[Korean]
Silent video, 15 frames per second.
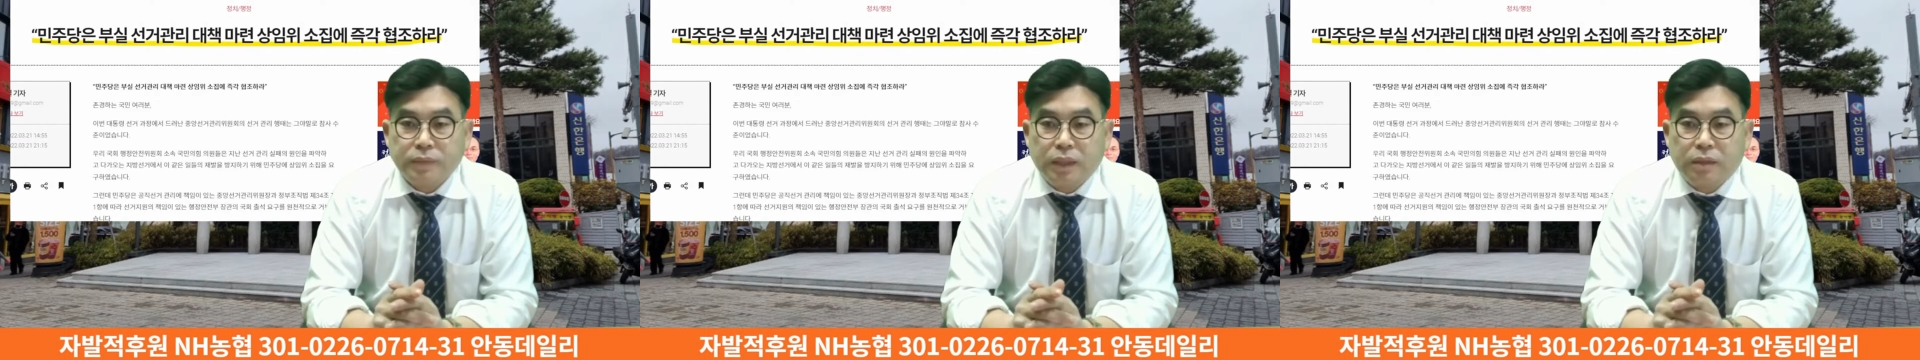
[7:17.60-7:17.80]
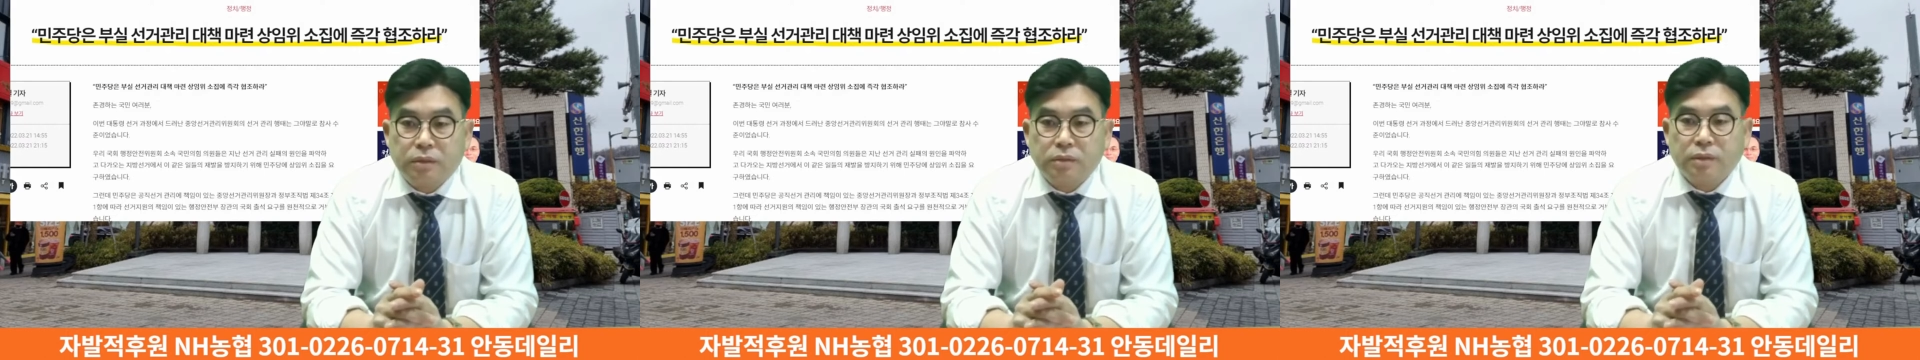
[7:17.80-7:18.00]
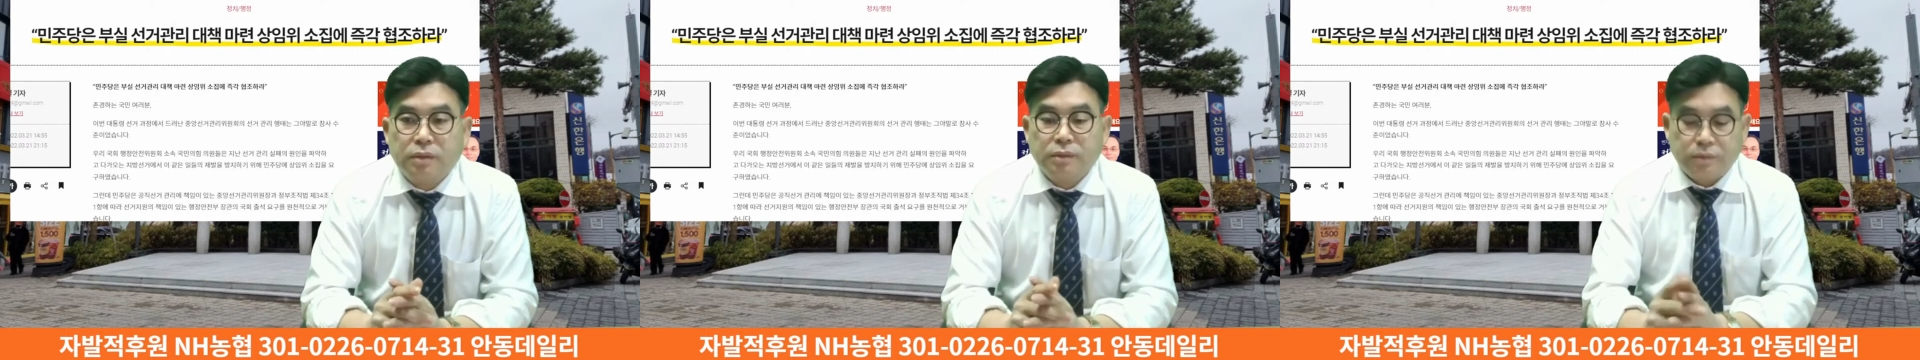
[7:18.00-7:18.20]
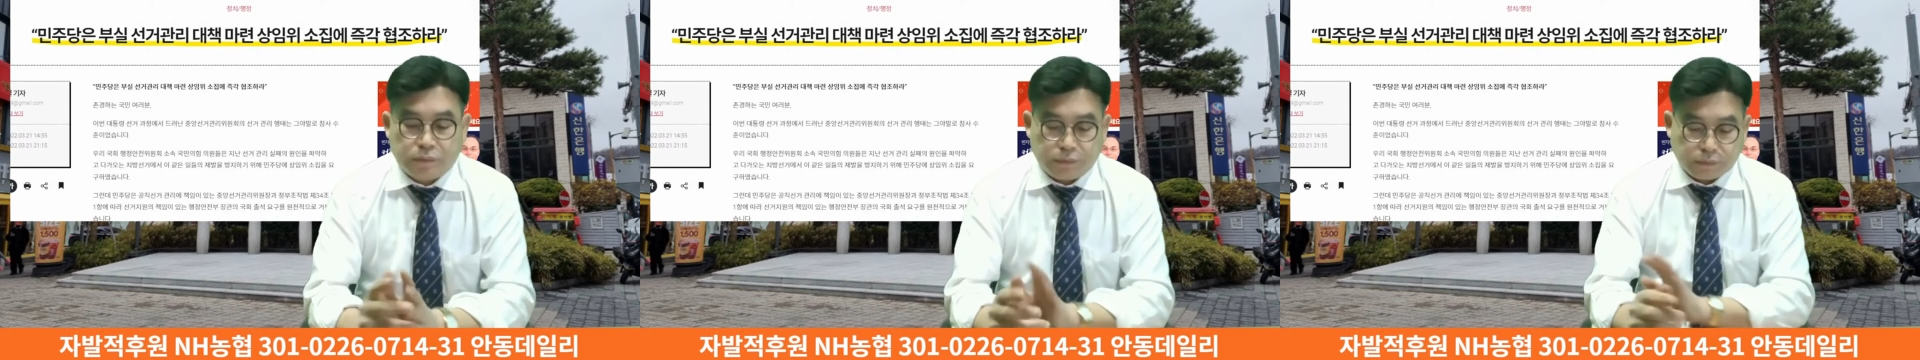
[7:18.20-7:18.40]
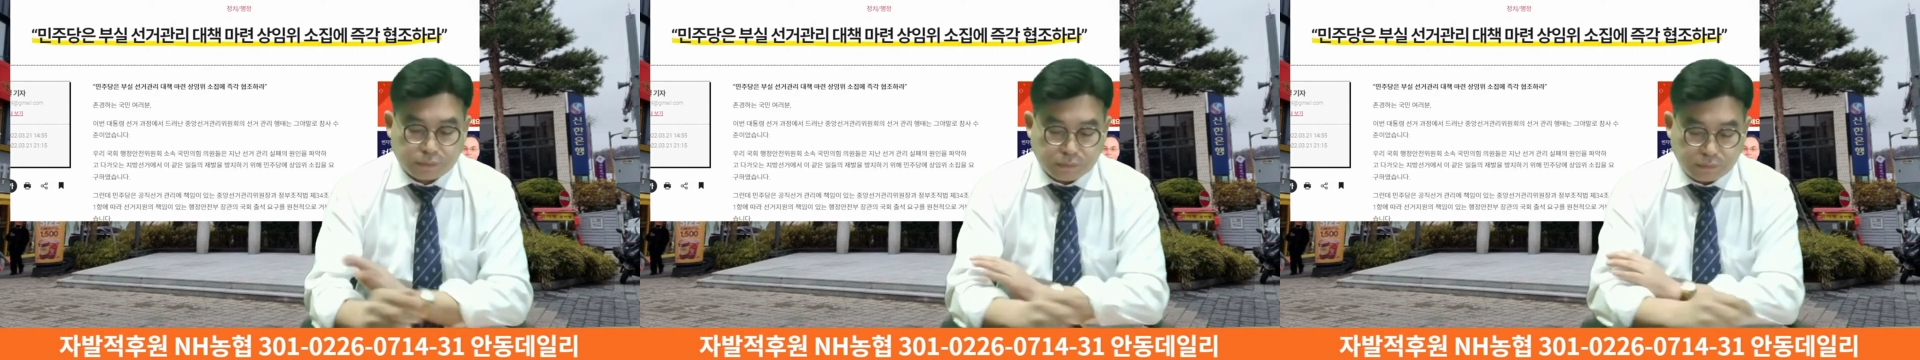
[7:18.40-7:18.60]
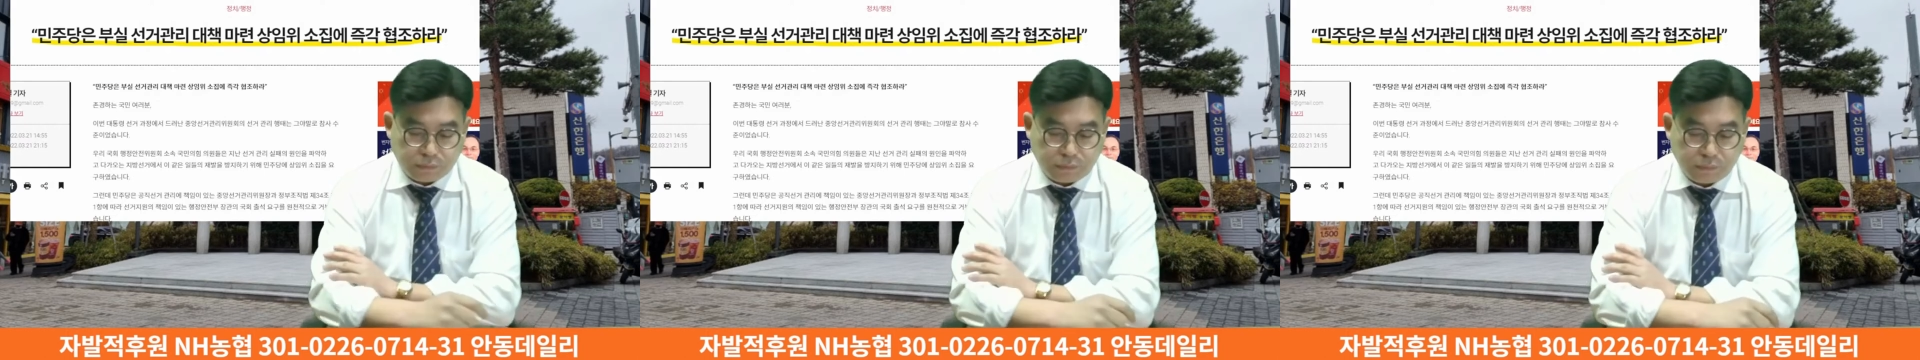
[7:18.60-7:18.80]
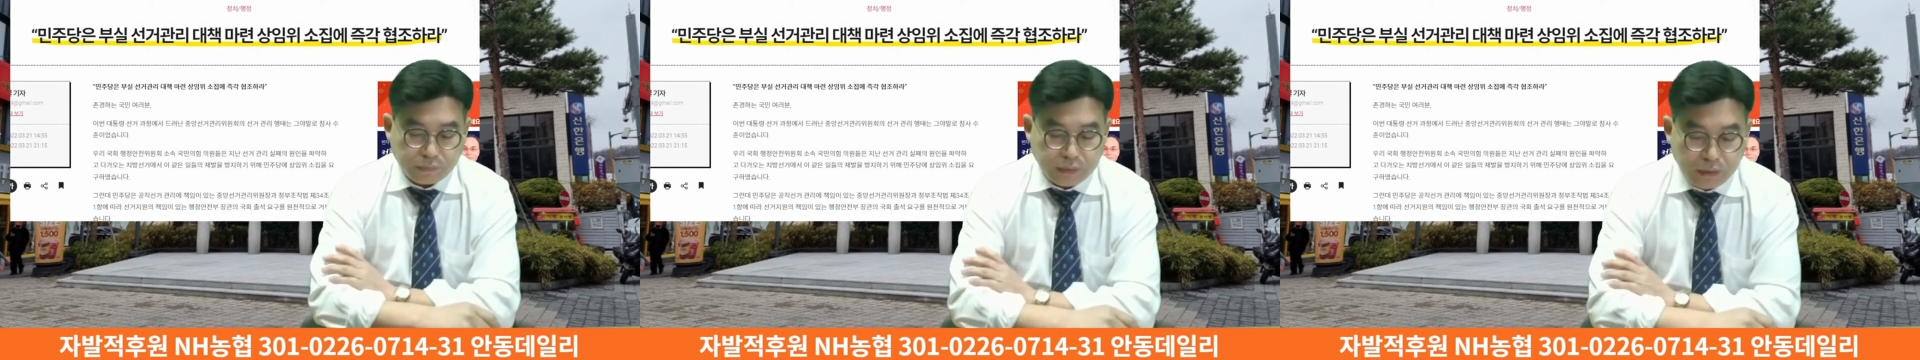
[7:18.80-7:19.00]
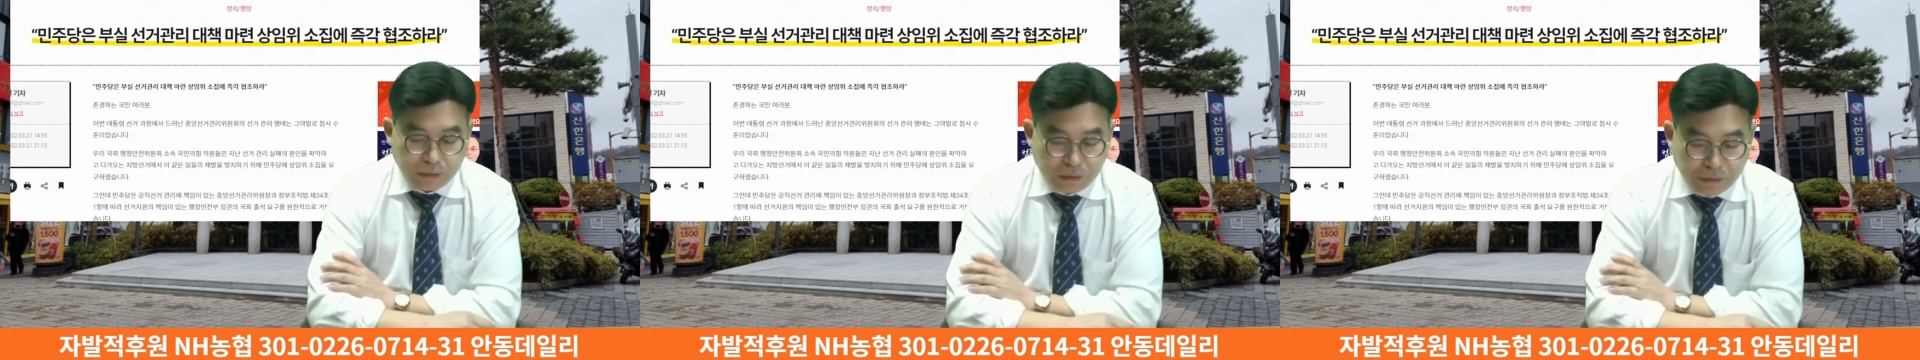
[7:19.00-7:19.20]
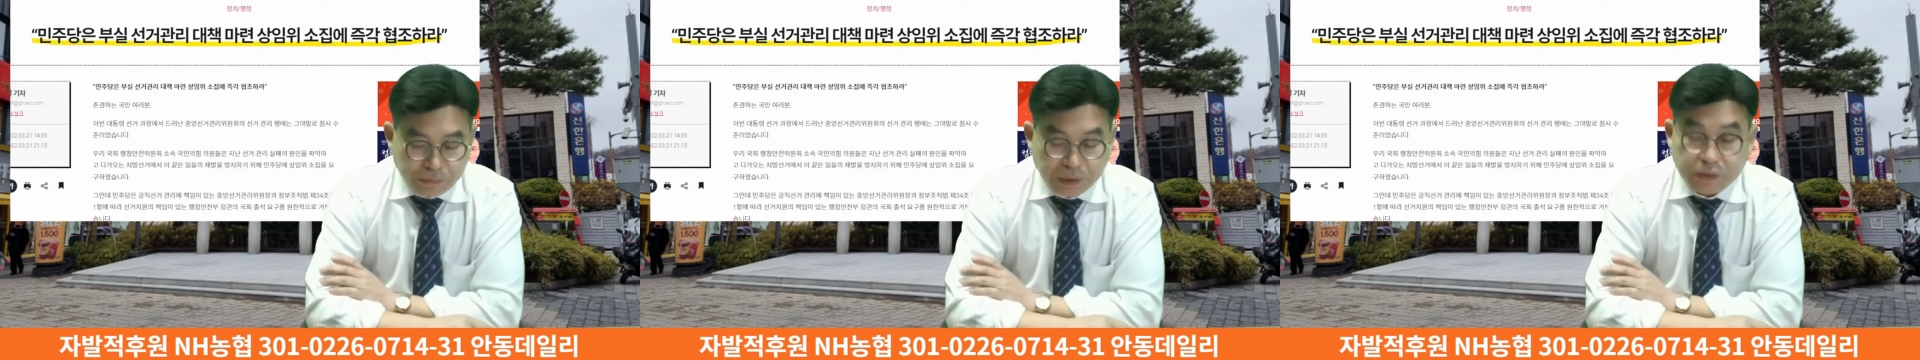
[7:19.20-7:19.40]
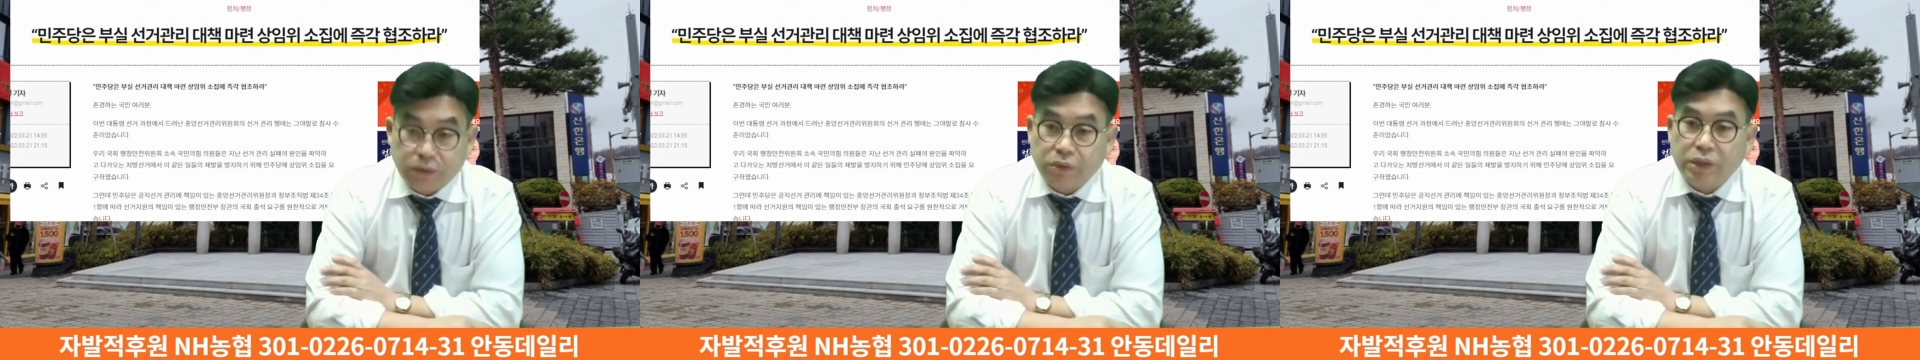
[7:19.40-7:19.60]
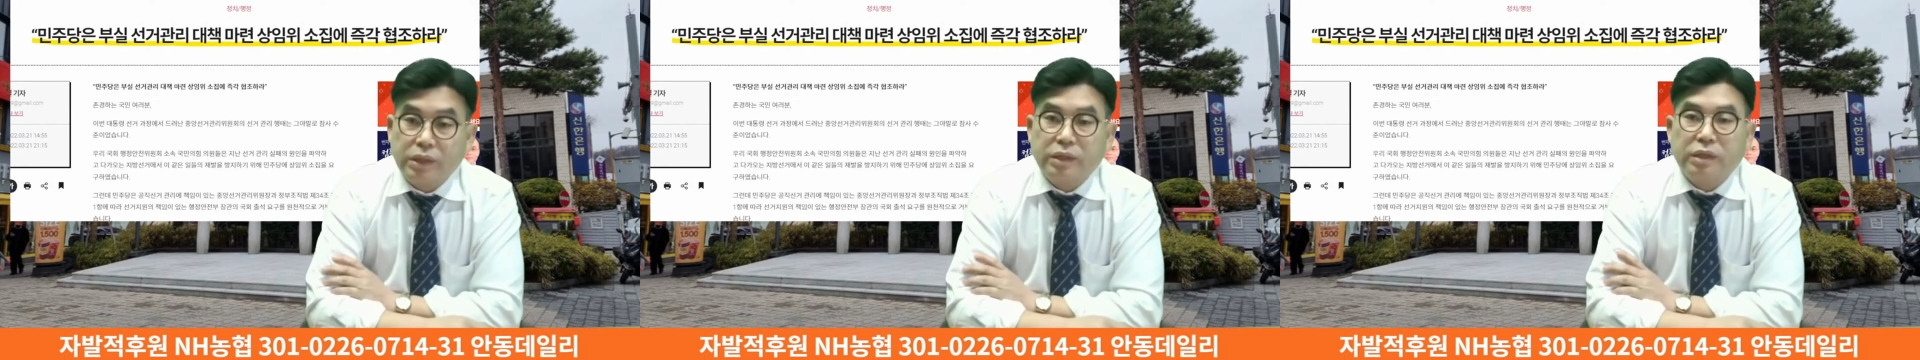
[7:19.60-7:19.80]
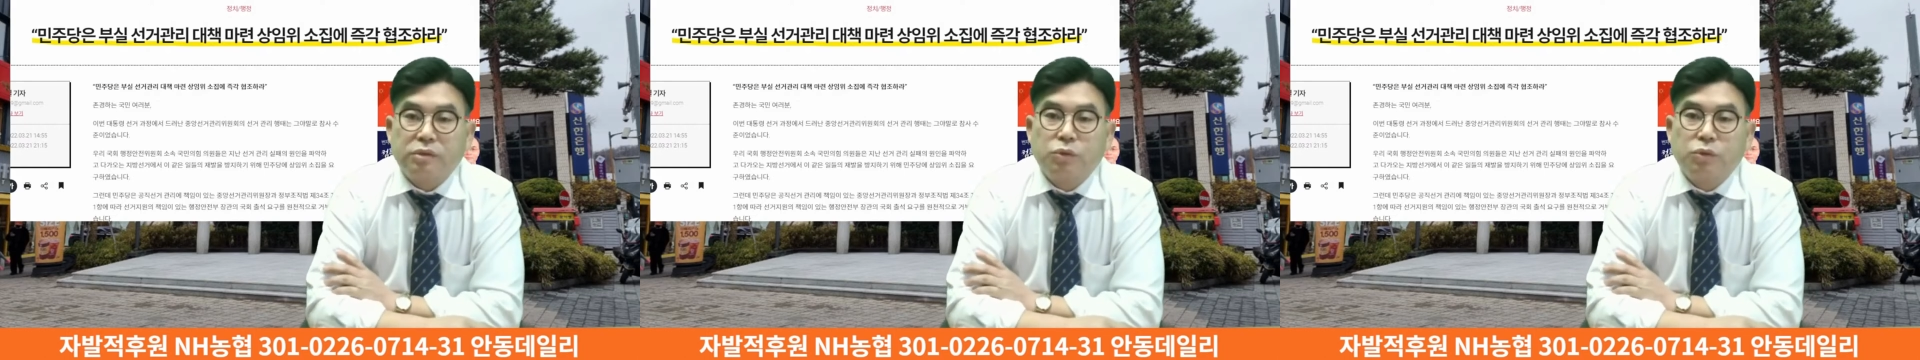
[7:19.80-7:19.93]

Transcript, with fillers: 그래서 이번 기회에